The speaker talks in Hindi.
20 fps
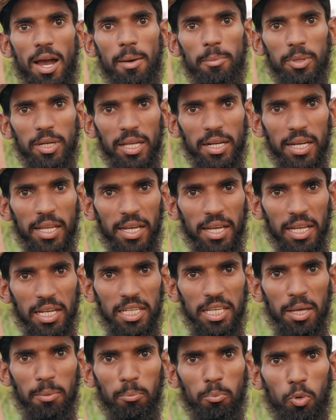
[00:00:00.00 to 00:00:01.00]
काम करने के
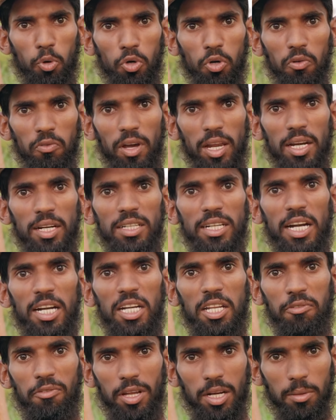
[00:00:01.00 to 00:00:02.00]
लिए मोनोवैलेंट
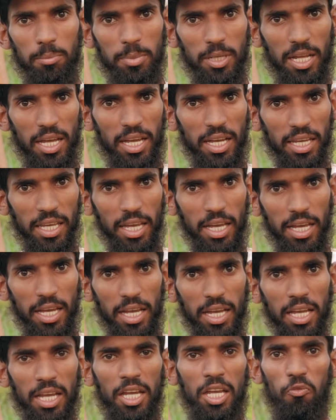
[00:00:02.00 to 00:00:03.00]
एंटीवेनम बनाया गया है